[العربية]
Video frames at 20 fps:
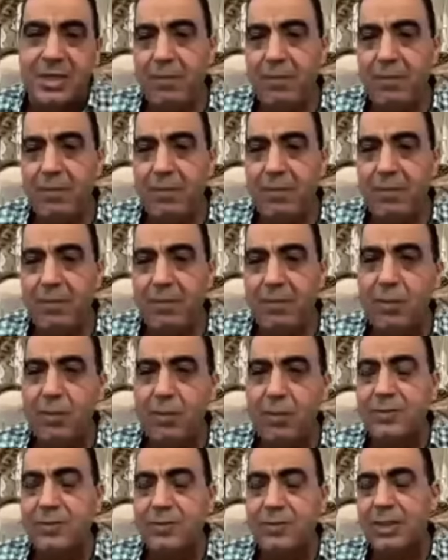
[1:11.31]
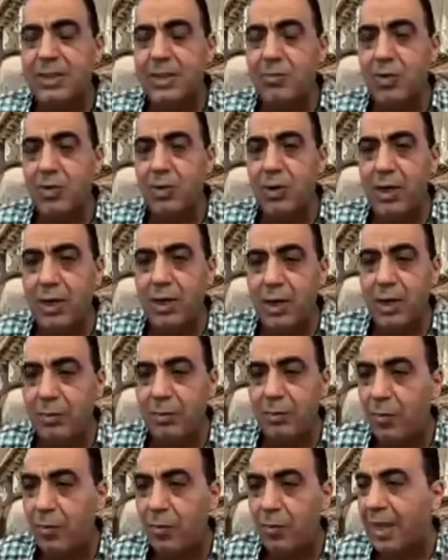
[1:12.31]
مع سان داونز بعد
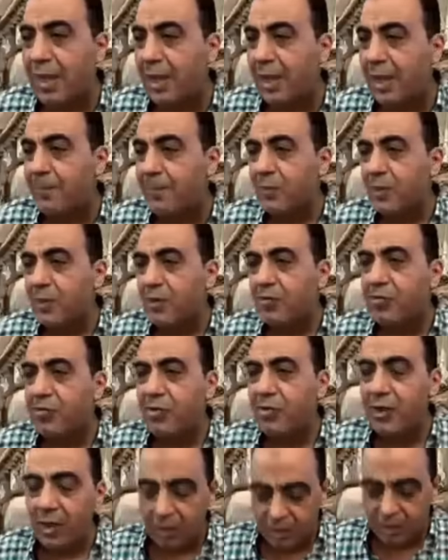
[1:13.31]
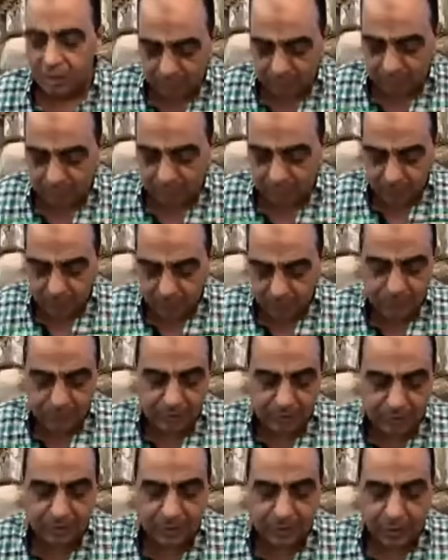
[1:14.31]
المبالغه في طلبات
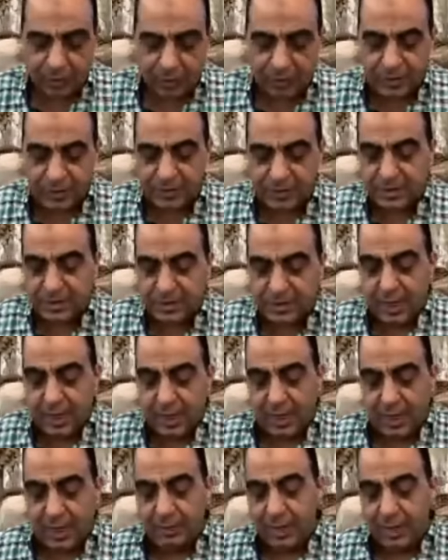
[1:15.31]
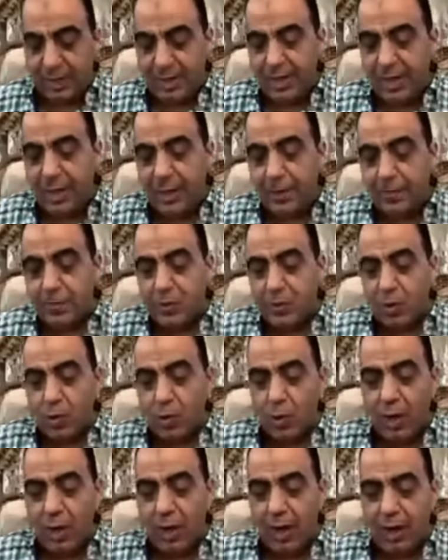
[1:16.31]
سان داونز الماليه
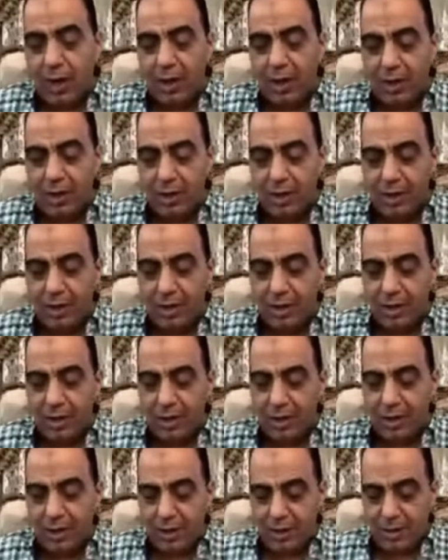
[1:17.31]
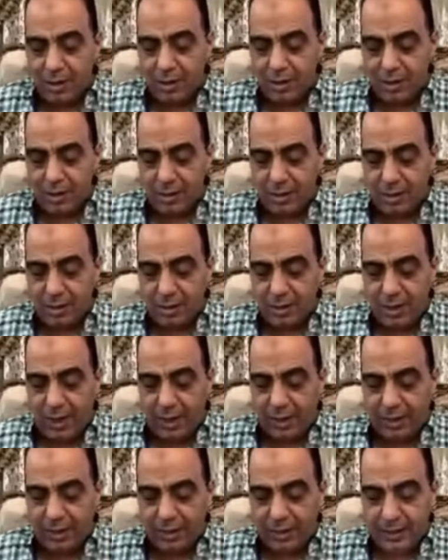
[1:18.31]
و آه، آه، آه،
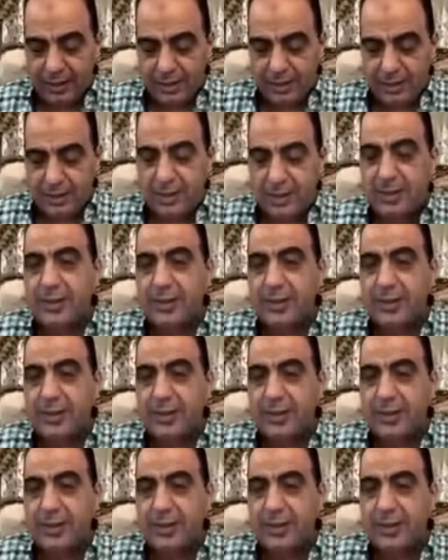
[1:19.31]
يعني